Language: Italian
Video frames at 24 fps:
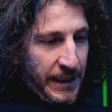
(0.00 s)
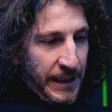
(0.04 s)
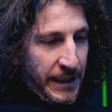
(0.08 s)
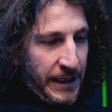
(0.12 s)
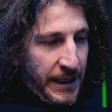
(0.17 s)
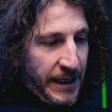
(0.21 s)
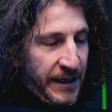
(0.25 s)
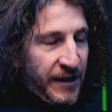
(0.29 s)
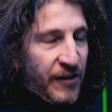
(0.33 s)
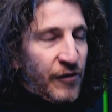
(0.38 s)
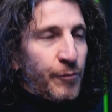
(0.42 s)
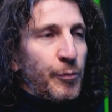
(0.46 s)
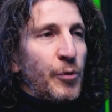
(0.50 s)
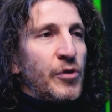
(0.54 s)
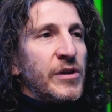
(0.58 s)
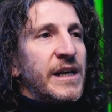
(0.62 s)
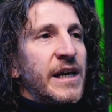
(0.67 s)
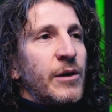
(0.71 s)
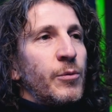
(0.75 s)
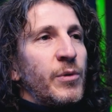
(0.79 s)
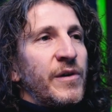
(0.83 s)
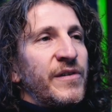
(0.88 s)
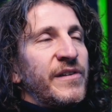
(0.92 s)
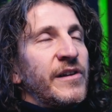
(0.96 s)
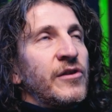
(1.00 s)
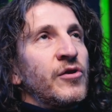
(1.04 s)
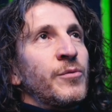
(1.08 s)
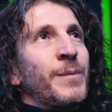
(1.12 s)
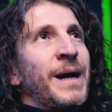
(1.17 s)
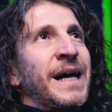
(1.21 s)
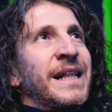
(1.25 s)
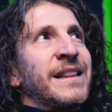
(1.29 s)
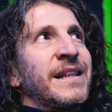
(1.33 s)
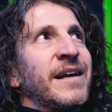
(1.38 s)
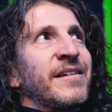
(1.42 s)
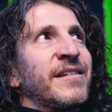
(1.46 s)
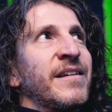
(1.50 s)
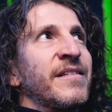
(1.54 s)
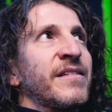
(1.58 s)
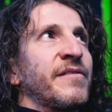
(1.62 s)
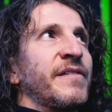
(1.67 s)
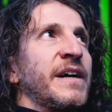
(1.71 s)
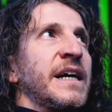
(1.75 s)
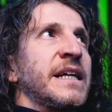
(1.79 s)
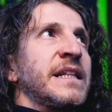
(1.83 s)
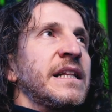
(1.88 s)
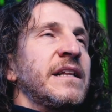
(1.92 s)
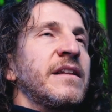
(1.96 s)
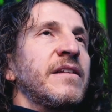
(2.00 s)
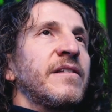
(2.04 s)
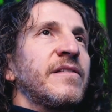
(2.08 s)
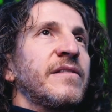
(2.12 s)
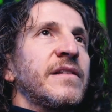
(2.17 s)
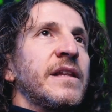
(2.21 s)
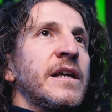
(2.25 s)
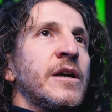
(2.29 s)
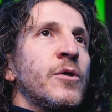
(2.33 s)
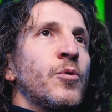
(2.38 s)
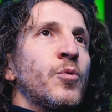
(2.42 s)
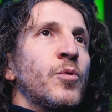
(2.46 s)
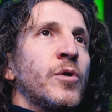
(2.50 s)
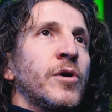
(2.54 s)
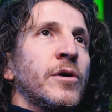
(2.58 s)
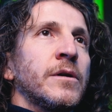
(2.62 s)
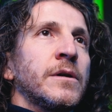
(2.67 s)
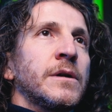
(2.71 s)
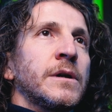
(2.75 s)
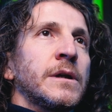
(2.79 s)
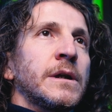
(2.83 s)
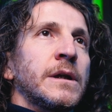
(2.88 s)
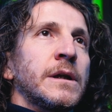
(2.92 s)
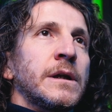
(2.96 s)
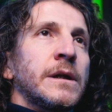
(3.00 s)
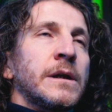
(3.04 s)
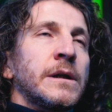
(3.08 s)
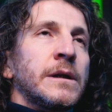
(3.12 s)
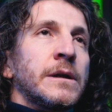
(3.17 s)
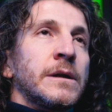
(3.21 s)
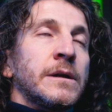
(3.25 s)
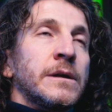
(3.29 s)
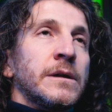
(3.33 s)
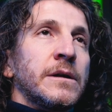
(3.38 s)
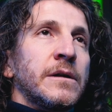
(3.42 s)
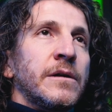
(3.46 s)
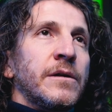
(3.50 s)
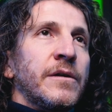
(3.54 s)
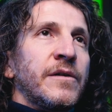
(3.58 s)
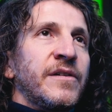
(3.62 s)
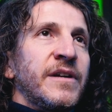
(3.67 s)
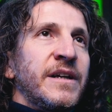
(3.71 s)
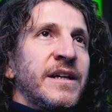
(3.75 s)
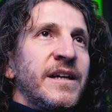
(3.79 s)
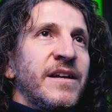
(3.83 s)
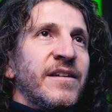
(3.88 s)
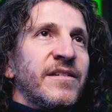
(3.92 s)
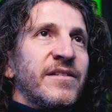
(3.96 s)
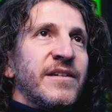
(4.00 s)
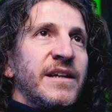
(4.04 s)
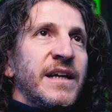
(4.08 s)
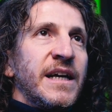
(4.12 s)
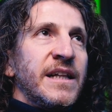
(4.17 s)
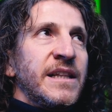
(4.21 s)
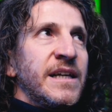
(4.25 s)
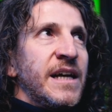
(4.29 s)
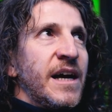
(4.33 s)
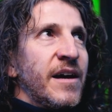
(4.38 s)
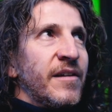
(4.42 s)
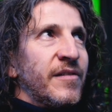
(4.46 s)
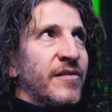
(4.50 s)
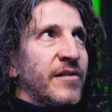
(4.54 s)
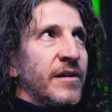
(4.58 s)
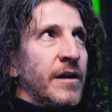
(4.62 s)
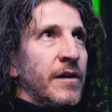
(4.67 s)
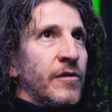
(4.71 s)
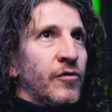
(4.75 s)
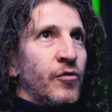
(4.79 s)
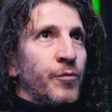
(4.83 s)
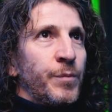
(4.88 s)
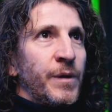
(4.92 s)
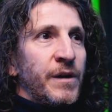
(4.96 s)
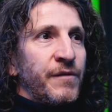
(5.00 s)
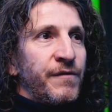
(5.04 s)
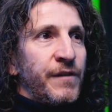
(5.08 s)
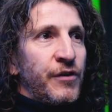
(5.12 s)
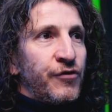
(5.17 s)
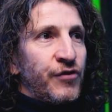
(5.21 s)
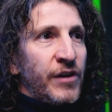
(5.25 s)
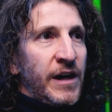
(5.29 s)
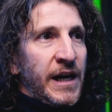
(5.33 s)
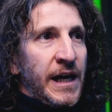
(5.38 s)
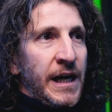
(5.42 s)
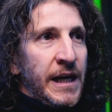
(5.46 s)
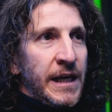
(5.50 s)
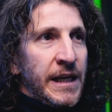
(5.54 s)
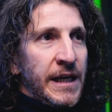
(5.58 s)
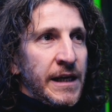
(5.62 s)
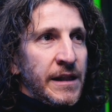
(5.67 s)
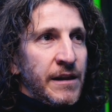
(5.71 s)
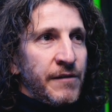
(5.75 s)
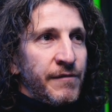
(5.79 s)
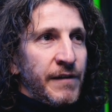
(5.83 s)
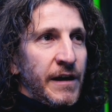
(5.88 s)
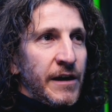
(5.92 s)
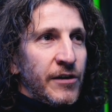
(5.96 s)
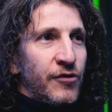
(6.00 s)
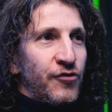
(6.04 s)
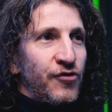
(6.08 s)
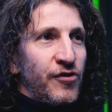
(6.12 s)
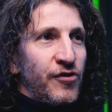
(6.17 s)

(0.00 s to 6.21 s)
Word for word: Rispondere a questa domanda senza fare di distinguo si rischia di essere superficiali e di farci